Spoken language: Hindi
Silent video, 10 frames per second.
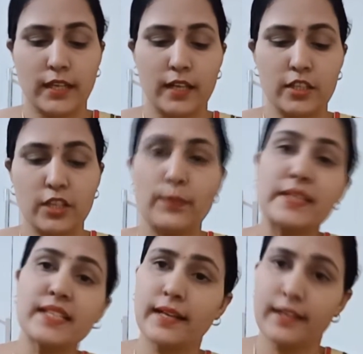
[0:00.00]
हंड्रेड
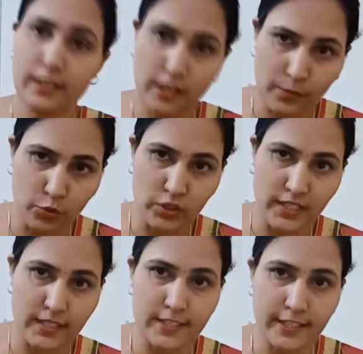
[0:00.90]
परसेंट आपको
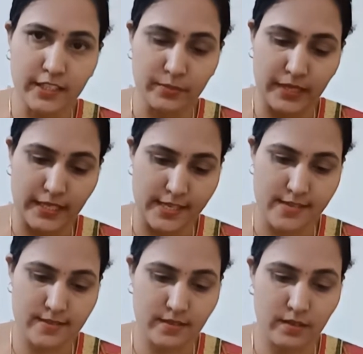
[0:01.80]
ये रिजल्ट मिलेगा इसका